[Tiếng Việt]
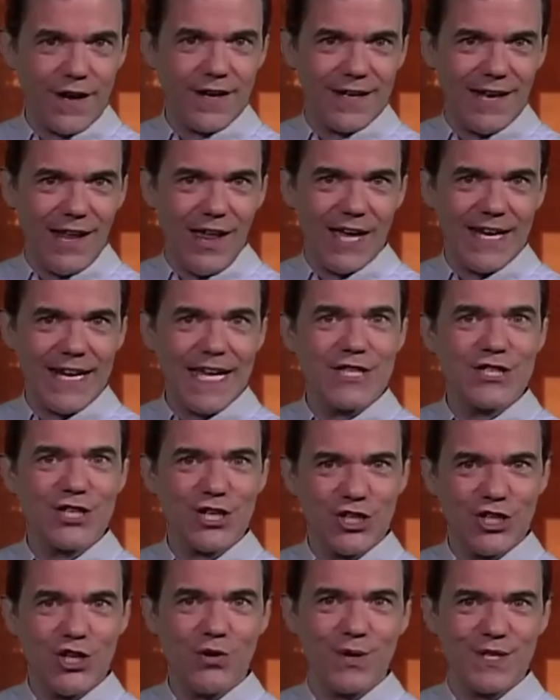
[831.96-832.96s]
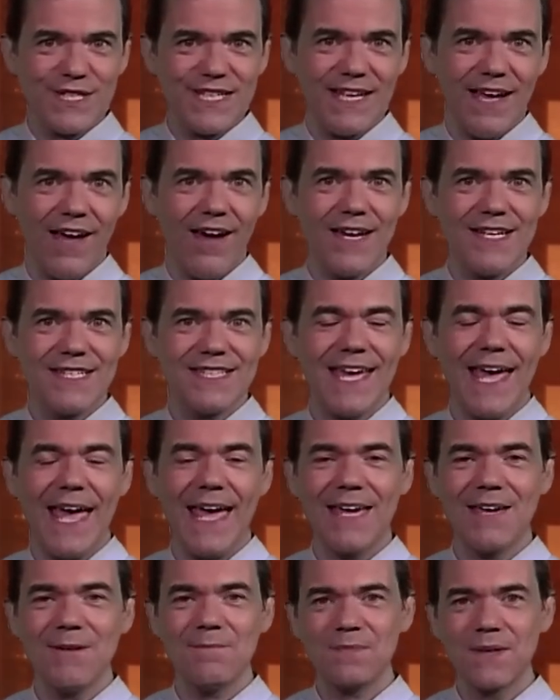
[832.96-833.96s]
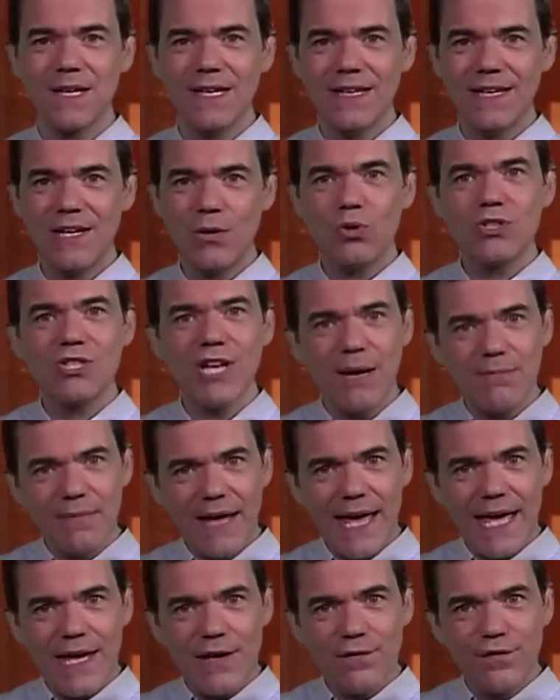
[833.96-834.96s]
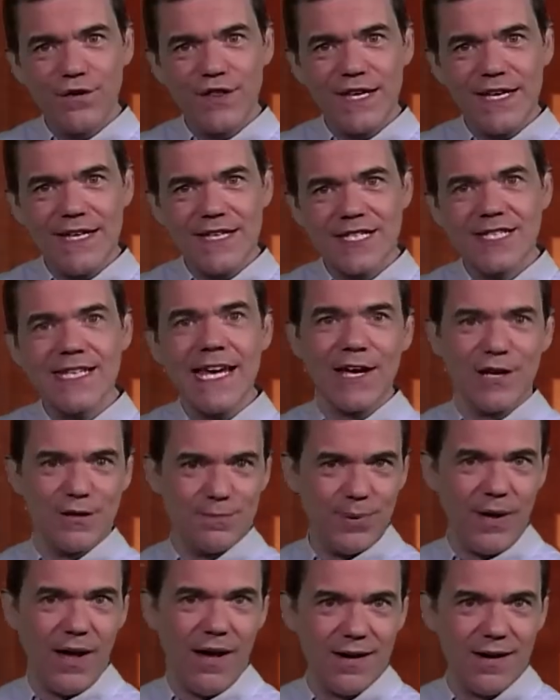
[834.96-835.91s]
mang đến cho các bạn tất cả những công nghệ hiện đại nhất về an ninh và trên chiến trường.